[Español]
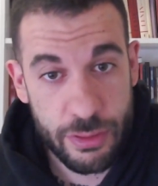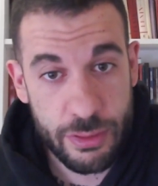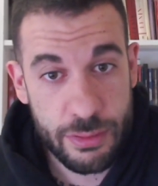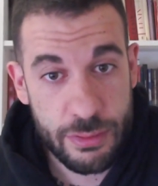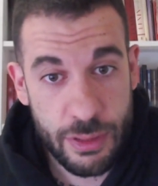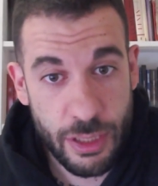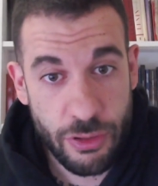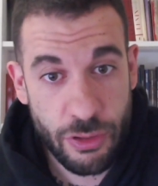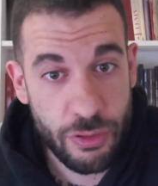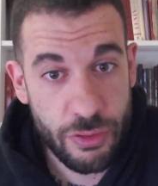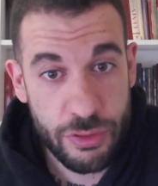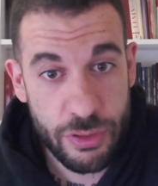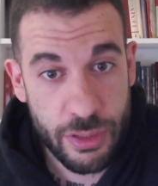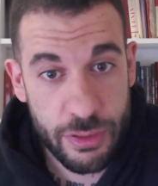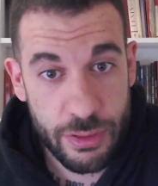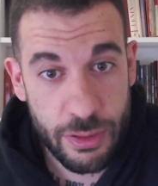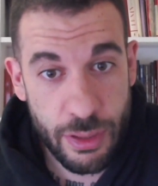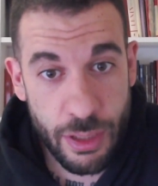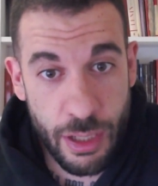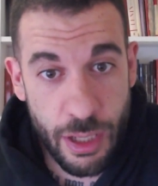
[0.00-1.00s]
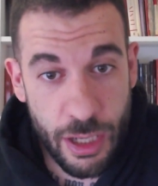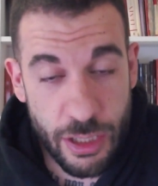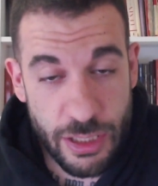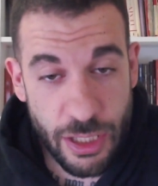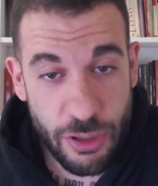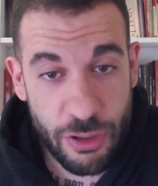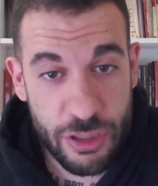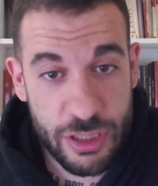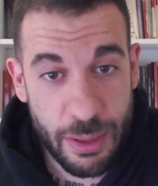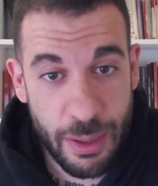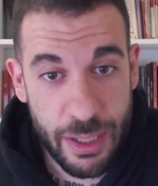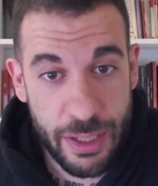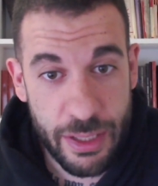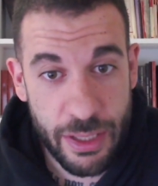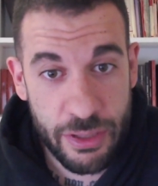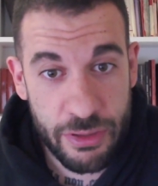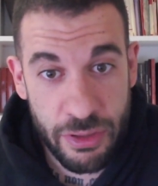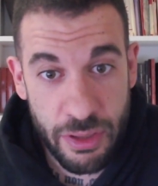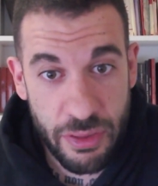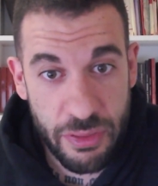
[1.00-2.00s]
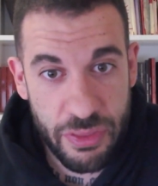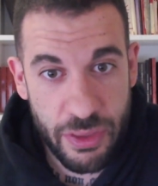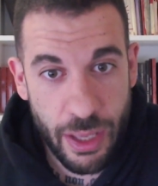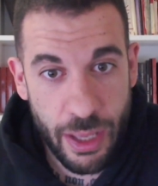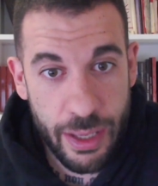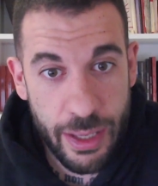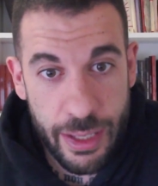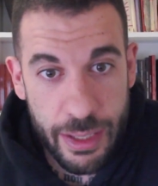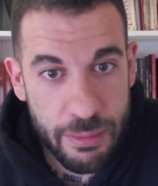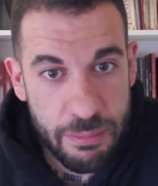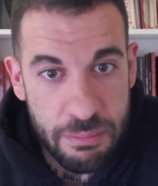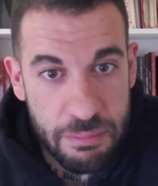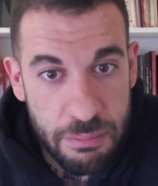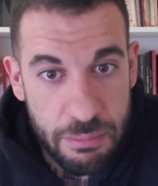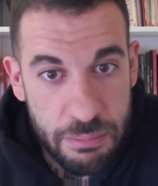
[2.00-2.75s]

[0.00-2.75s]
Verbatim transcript: O sea, no lo entiendo. O sea, yo me estaba leyendo y decía, eh,